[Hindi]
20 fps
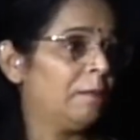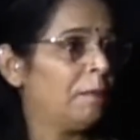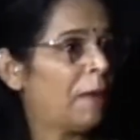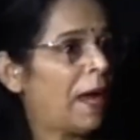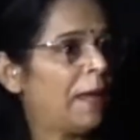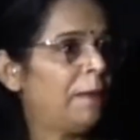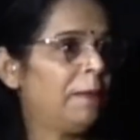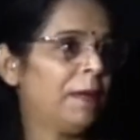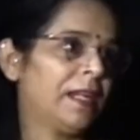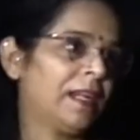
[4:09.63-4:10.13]

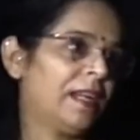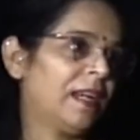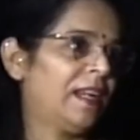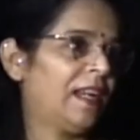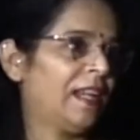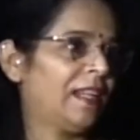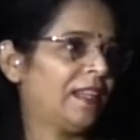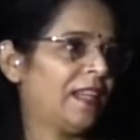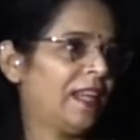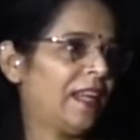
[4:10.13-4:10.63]
भाई बहन का
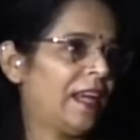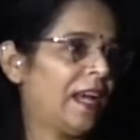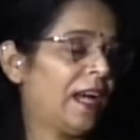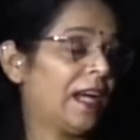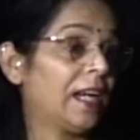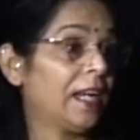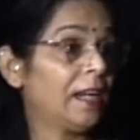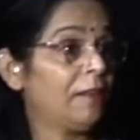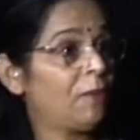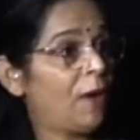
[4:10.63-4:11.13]
नाता है
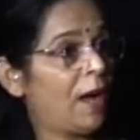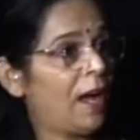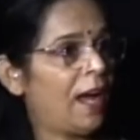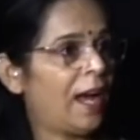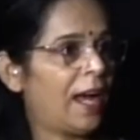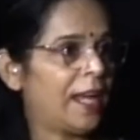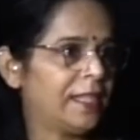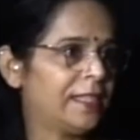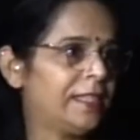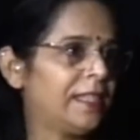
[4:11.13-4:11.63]
अगर वहाँ
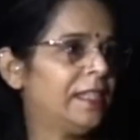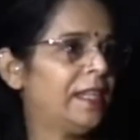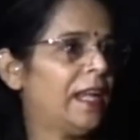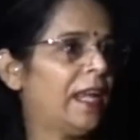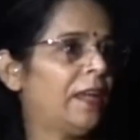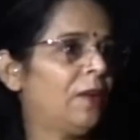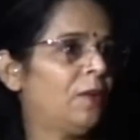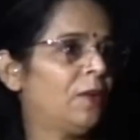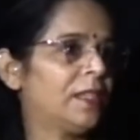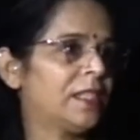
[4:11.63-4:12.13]
हाइजीन
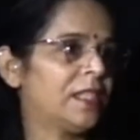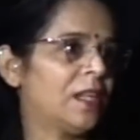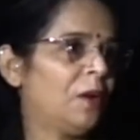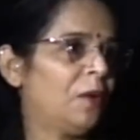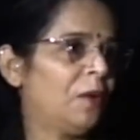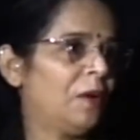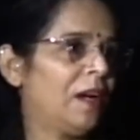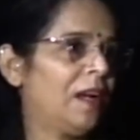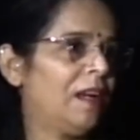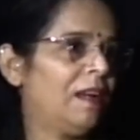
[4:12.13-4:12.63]
नहीं हो अच्छा
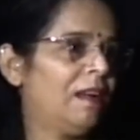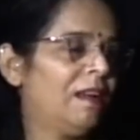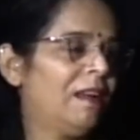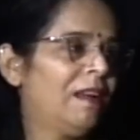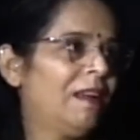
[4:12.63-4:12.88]
होगा